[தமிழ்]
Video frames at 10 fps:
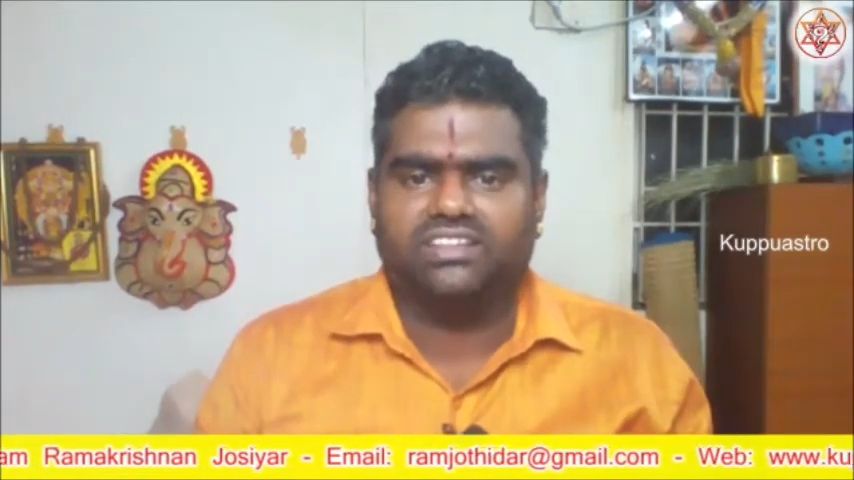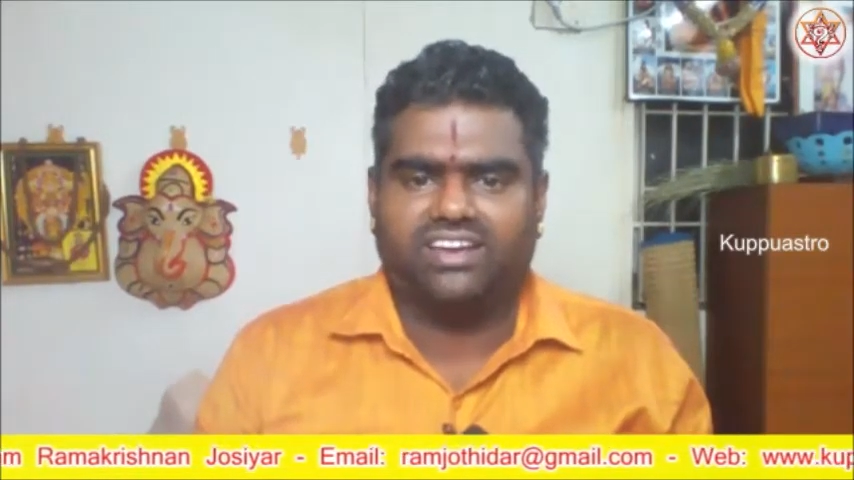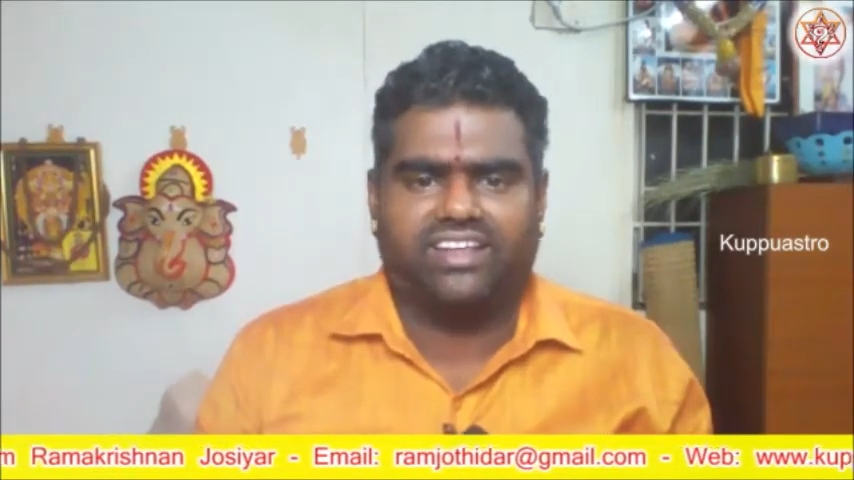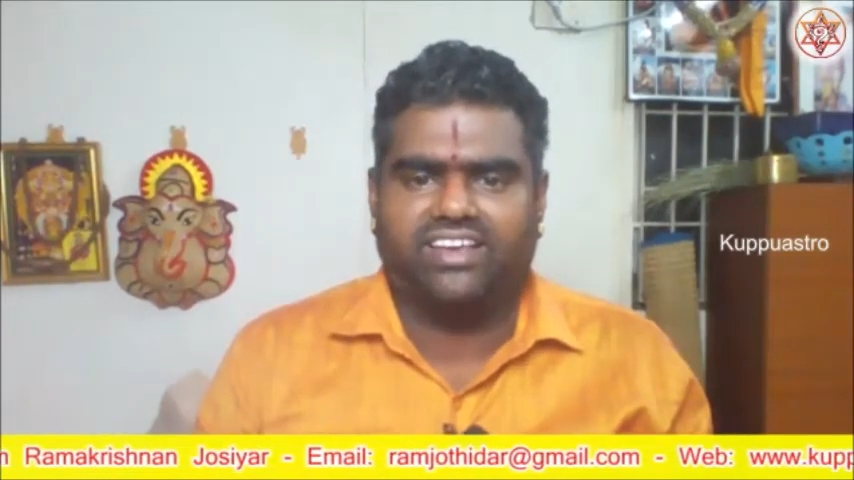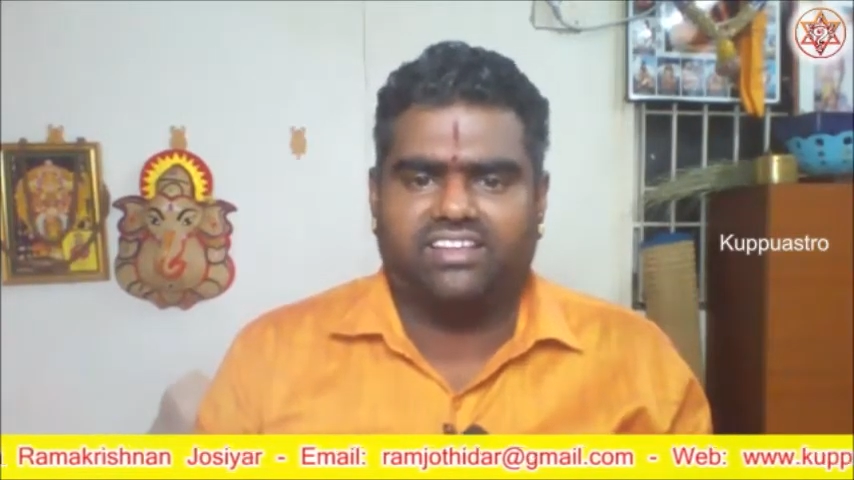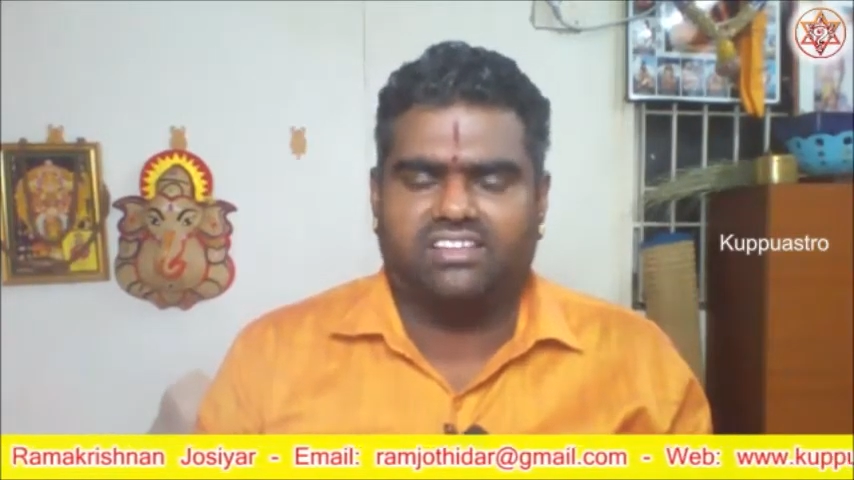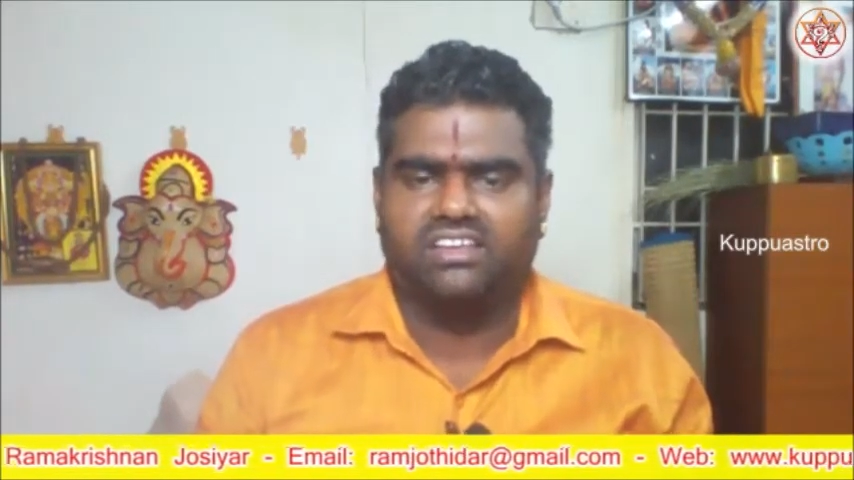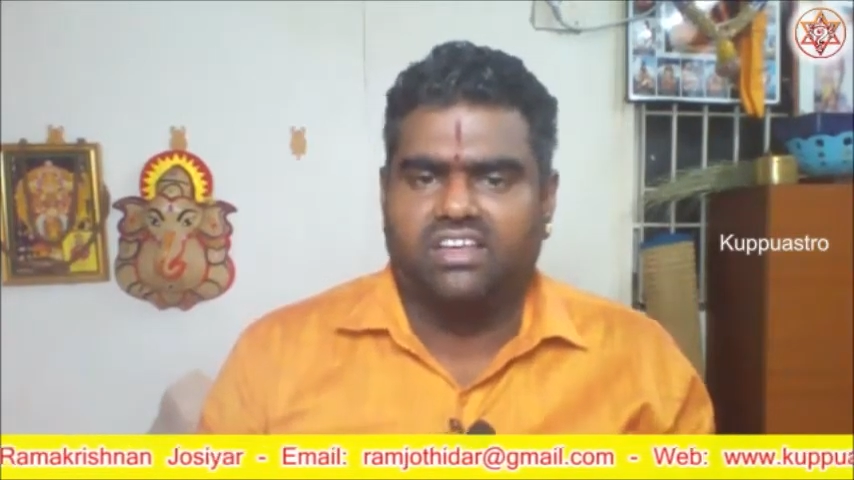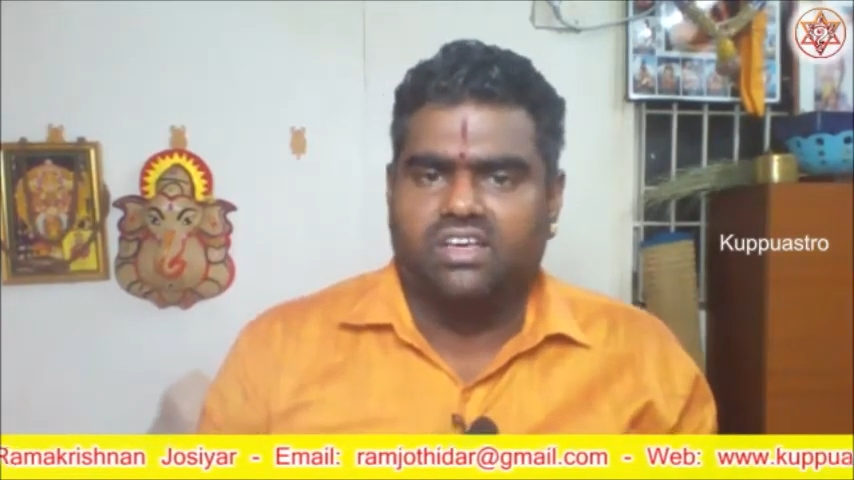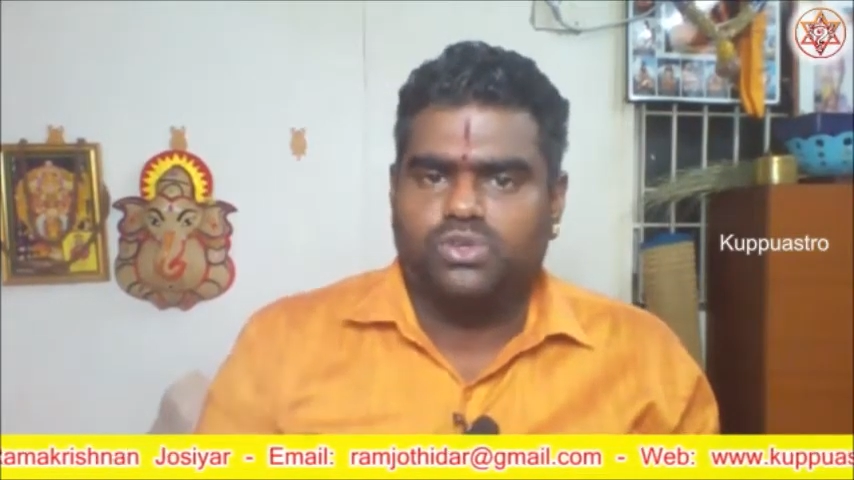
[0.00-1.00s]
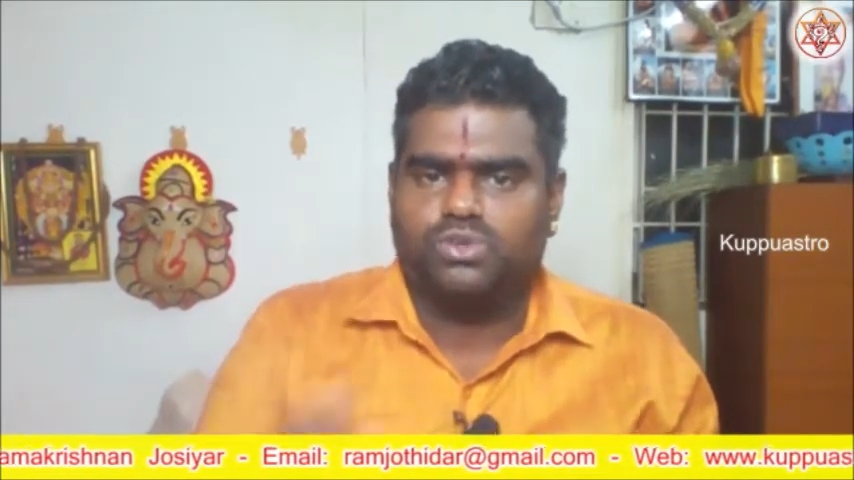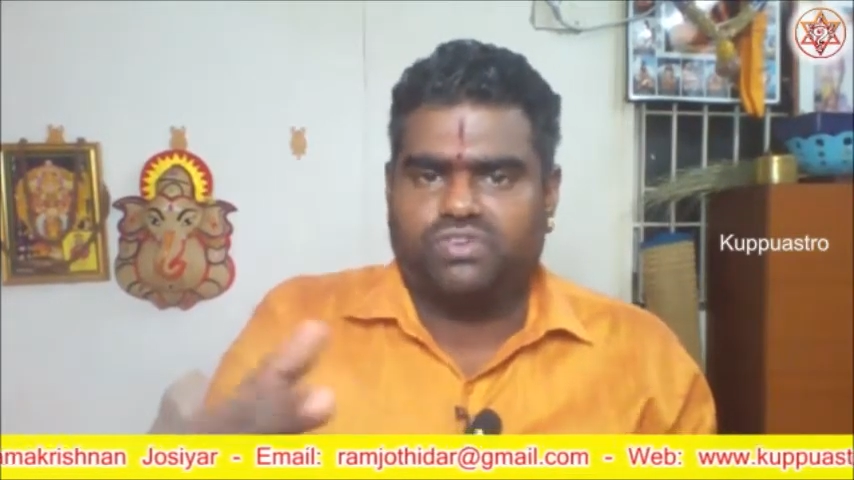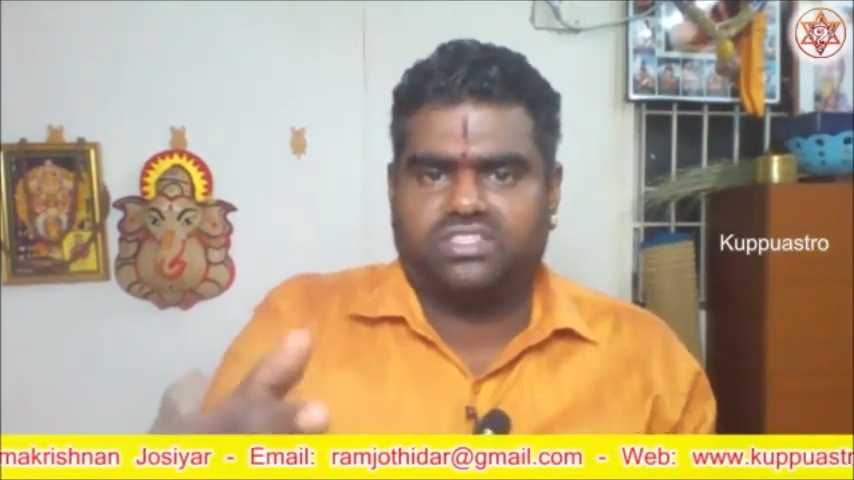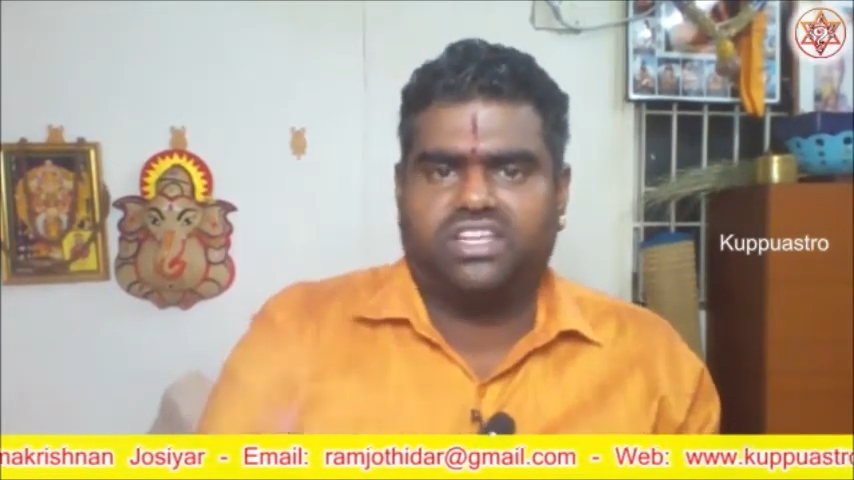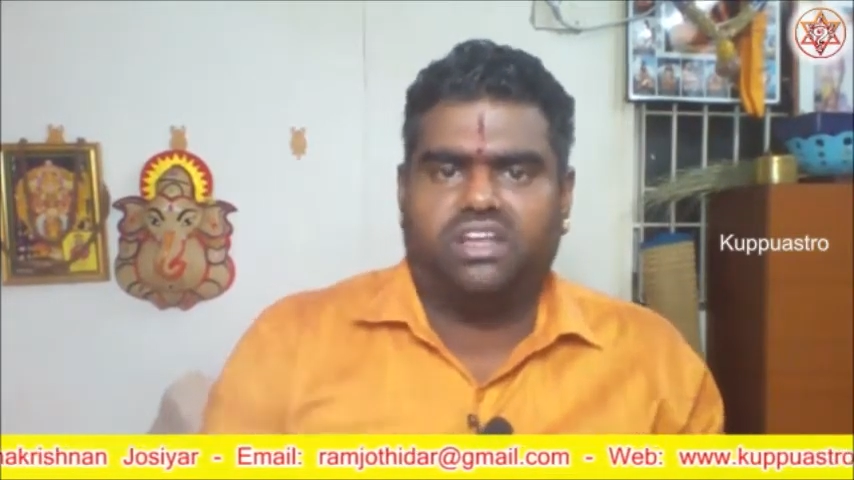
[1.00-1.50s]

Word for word: கிடையாது ஸோ ஃபஸ்ட்டே